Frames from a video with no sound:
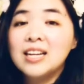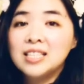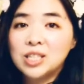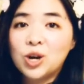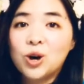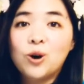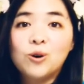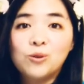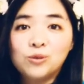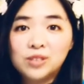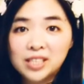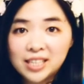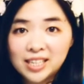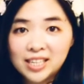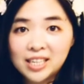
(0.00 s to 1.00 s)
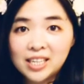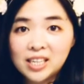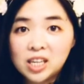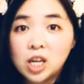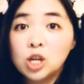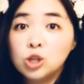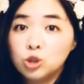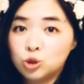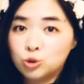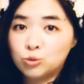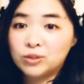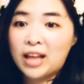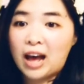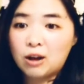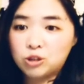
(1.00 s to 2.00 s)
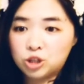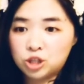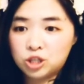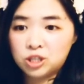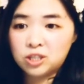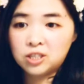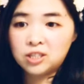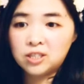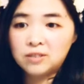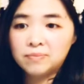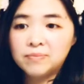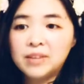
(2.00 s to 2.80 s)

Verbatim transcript: 从一数到十，